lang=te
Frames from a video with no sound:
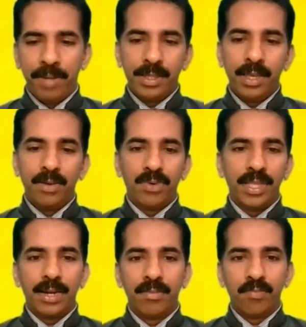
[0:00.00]
పది
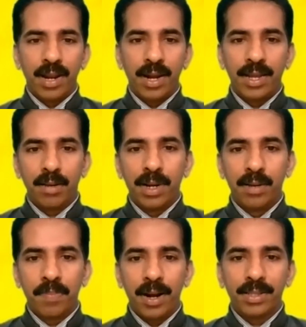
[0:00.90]
వదనం ప్రేలారా మన
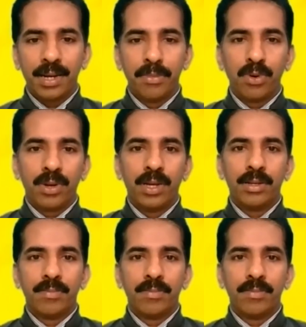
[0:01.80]
ప్రార్థన పూర్వంగా